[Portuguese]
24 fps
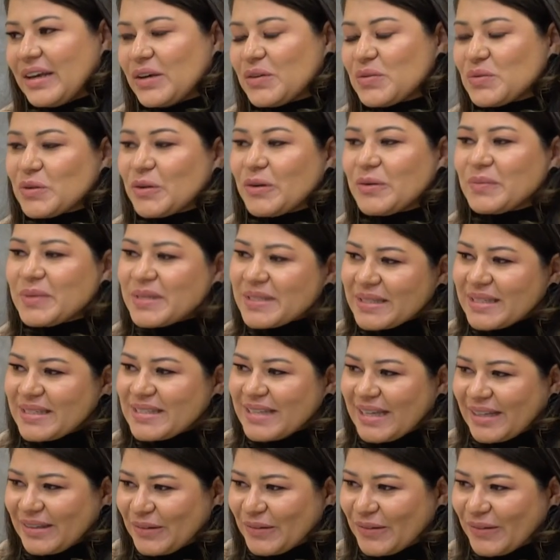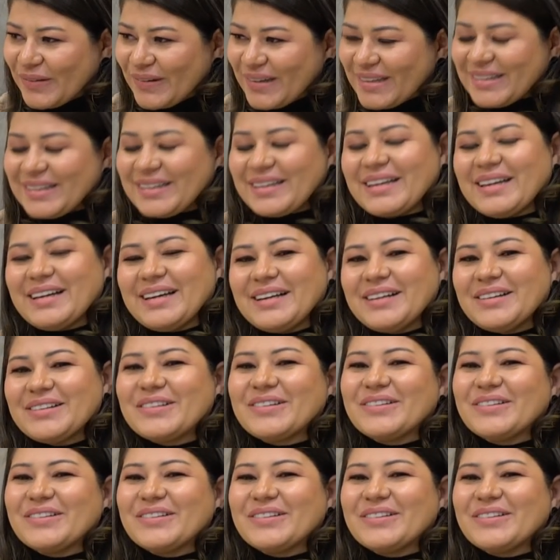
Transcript: Eu sou uma pesquisadora, Eu né?